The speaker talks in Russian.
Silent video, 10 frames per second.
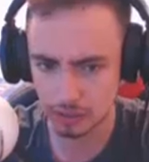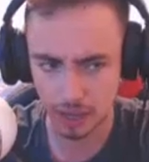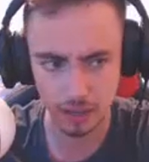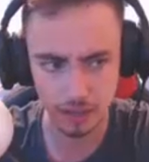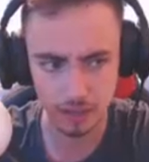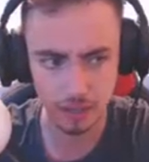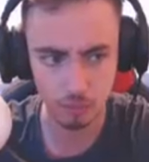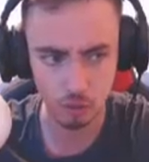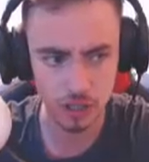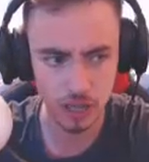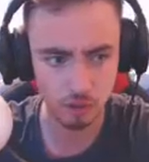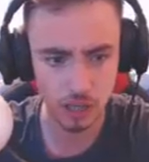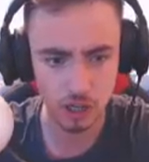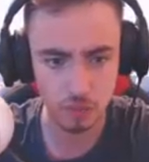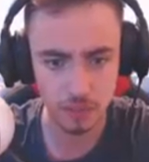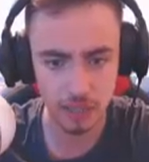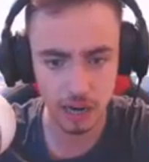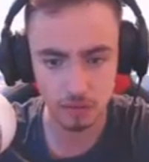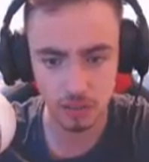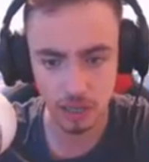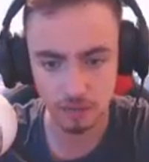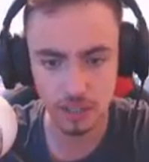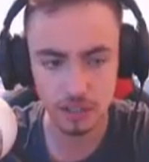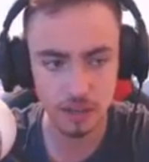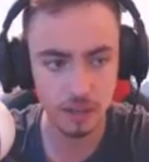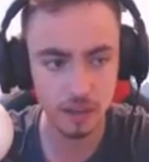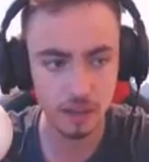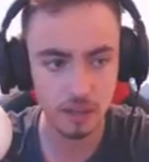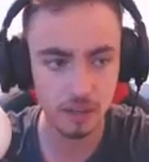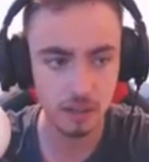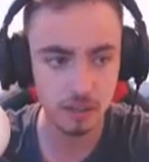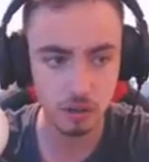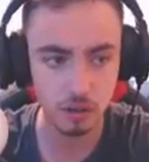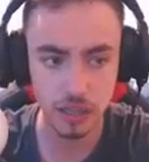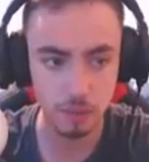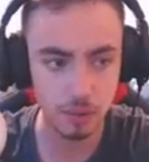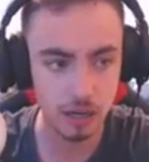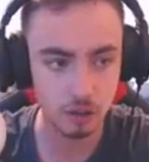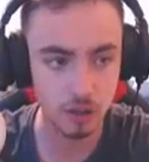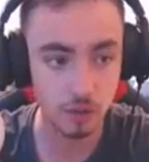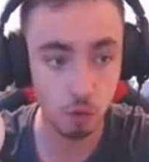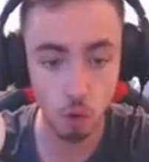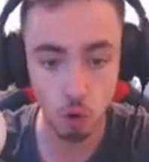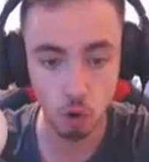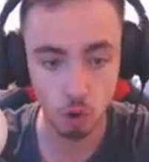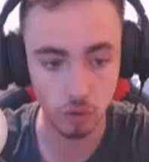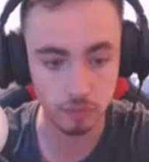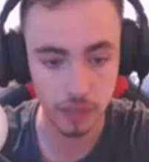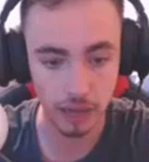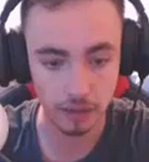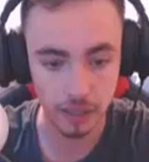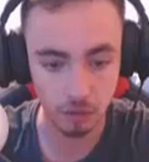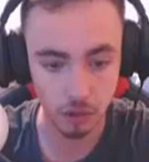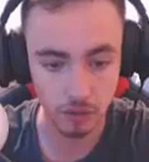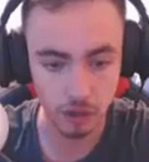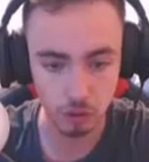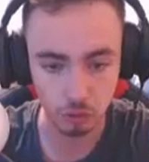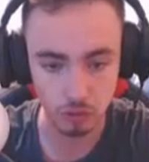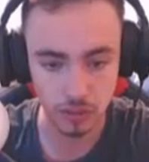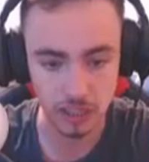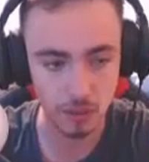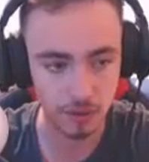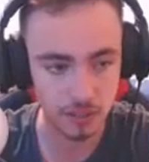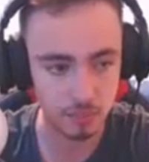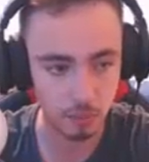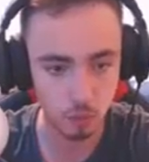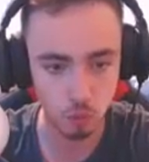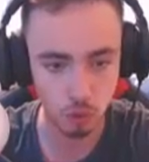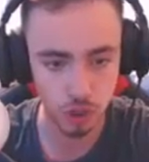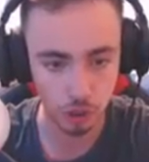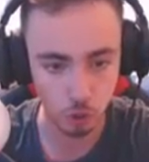да? И может, я его даже постараюсь словить? Только я пока что не... О, да, никого не вижу, и тут заспамилась прям куча,